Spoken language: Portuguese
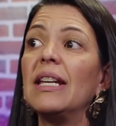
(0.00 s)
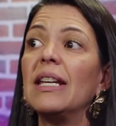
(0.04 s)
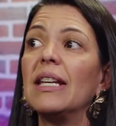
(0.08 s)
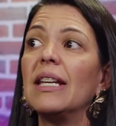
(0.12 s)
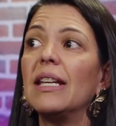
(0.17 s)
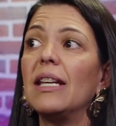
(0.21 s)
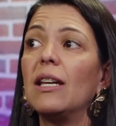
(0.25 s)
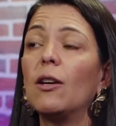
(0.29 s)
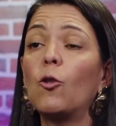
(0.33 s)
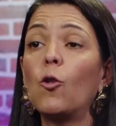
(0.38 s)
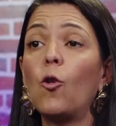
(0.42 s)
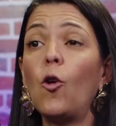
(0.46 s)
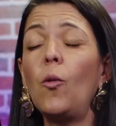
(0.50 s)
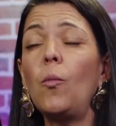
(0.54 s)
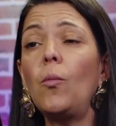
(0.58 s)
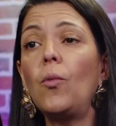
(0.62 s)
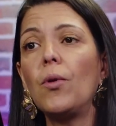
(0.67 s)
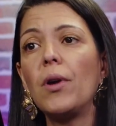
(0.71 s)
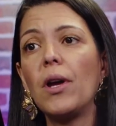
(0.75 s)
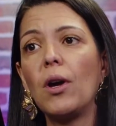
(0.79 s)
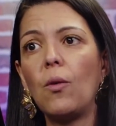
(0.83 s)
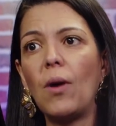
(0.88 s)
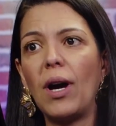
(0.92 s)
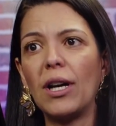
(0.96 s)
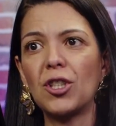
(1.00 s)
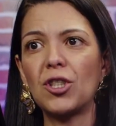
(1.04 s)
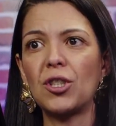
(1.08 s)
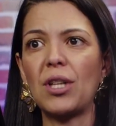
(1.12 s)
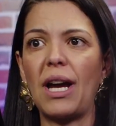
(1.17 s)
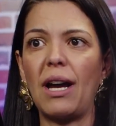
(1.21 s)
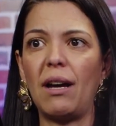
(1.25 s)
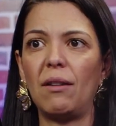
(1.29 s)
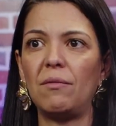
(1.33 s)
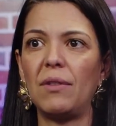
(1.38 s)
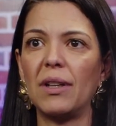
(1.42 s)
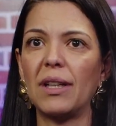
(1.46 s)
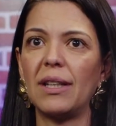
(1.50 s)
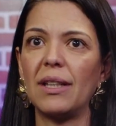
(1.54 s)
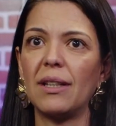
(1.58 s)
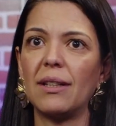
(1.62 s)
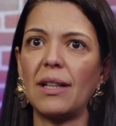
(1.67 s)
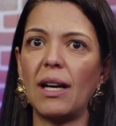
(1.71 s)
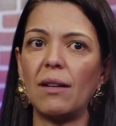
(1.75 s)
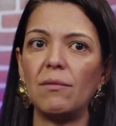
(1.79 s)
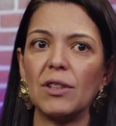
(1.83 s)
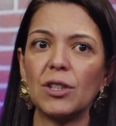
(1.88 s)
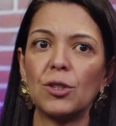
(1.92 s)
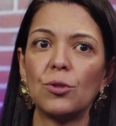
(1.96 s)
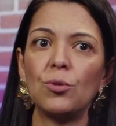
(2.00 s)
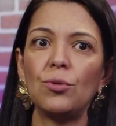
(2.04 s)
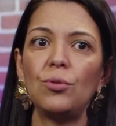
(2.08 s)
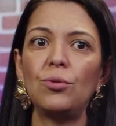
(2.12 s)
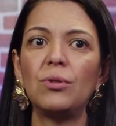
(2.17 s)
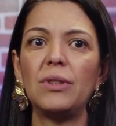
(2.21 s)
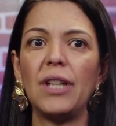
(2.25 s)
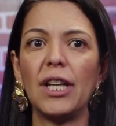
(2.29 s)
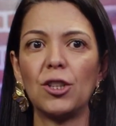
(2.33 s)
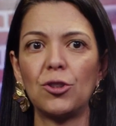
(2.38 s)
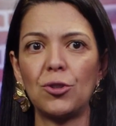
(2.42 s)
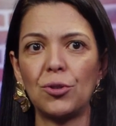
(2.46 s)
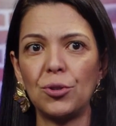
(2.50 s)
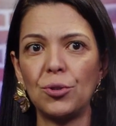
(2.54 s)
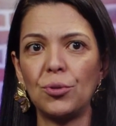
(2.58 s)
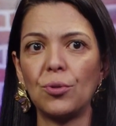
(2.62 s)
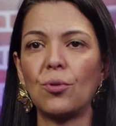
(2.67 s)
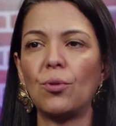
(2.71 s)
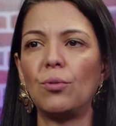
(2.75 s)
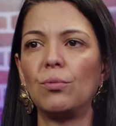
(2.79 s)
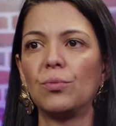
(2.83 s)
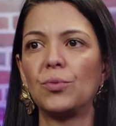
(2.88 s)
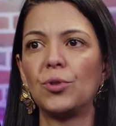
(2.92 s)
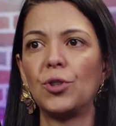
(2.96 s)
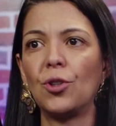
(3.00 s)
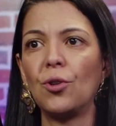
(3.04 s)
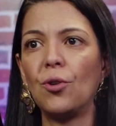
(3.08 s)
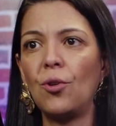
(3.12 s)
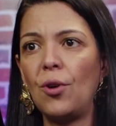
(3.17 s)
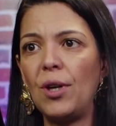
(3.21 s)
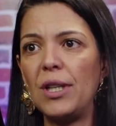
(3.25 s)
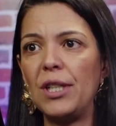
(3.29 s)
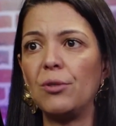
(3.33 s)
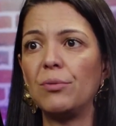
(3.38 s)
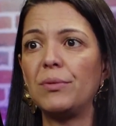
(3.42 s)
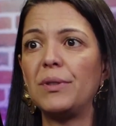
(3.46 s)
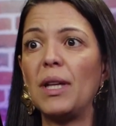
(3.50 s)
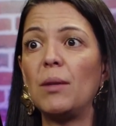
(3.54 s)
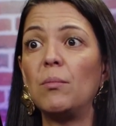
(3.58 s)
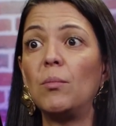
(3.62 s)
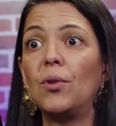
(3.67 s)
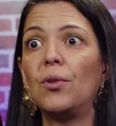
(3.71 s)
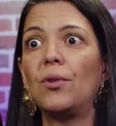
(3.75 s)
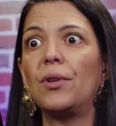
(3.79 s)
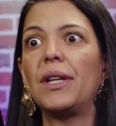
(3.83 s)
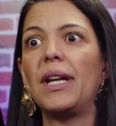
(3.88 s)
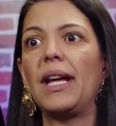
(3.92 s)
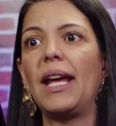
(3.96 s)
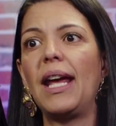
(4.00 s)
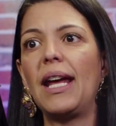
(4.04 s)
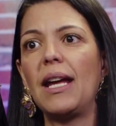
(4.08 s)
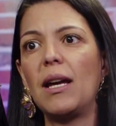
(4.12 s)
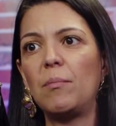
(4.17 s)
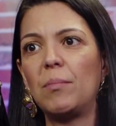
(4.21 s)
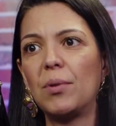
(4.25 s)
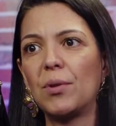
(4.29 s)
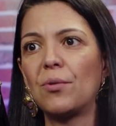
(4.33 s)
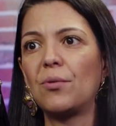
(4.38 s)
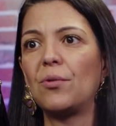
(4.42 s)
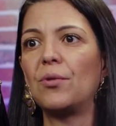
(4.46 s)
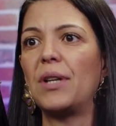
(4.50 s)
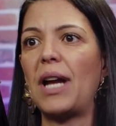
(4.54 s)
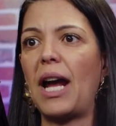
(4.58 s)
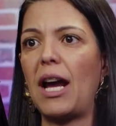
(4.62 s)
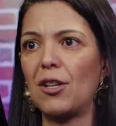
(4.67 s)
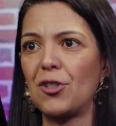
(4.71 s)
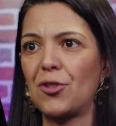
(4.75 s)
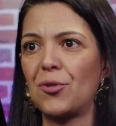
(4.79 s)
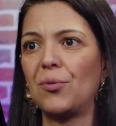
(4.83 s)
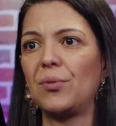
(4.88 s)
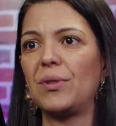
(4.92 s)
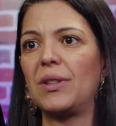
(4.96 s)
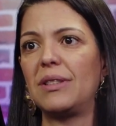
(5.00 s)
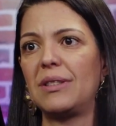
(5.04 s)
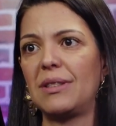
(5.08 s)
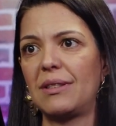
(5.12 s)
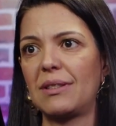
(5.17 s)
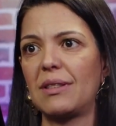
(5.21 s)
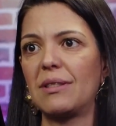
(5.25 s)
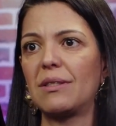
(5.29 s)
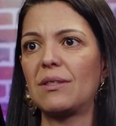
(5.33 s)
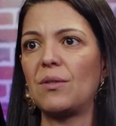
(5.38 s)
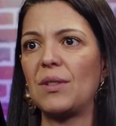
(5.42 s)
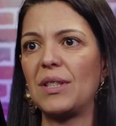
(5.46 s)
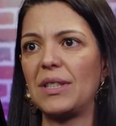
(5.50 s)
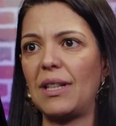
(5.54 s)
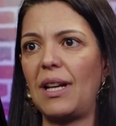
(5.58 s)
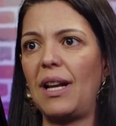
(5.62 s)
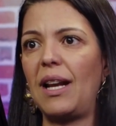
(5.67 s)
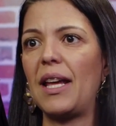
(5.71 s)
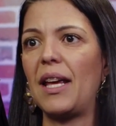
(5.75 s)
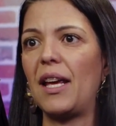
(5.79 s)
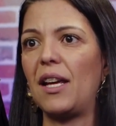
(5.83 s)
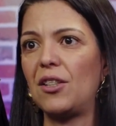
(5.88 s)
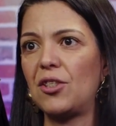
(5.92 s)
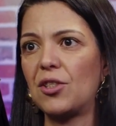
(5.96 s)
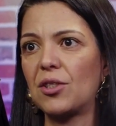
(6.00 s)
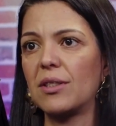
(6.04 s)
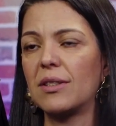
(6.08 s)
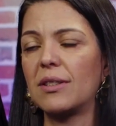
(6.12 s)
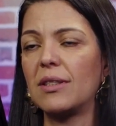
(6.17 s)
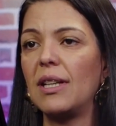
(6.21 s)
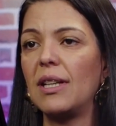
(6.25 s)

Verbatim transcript: E como eu achava que estava tudo dentro do controle, eu demorei a procurar ajuda nas questões alérgicas.